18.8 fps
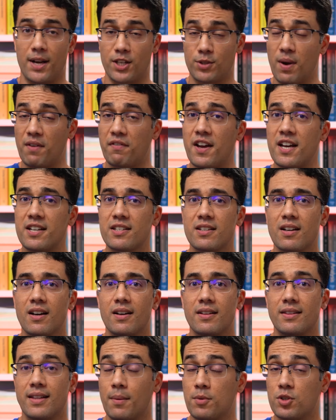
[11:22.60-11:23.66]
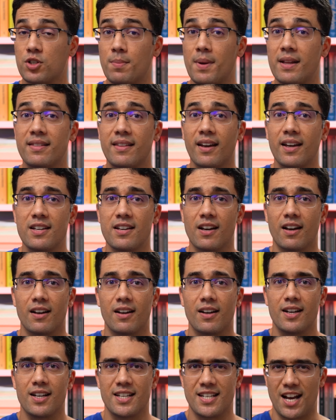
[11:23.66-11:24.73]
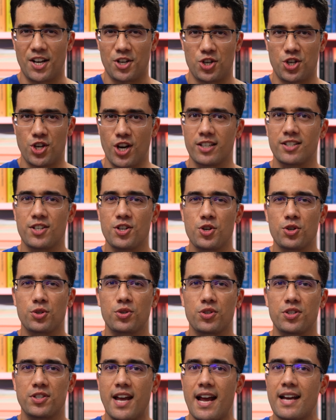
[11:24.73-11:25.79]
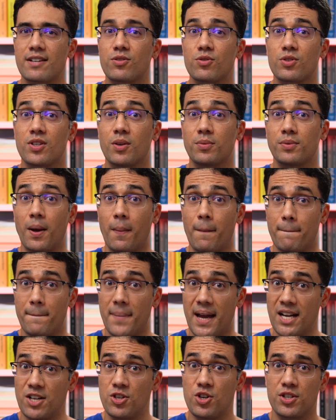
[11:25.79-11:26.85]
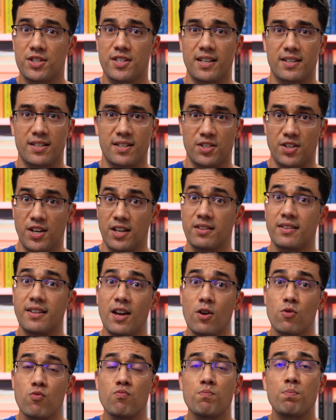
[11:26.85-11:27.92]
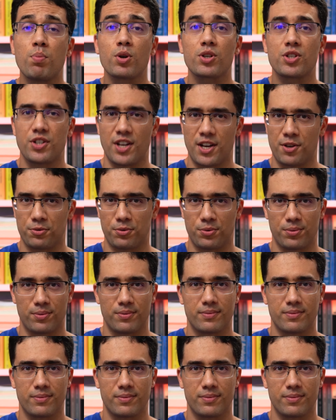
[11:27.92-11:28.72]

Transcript: Mais uma vez, temos simetria e as chances de sucesso são também de 61%.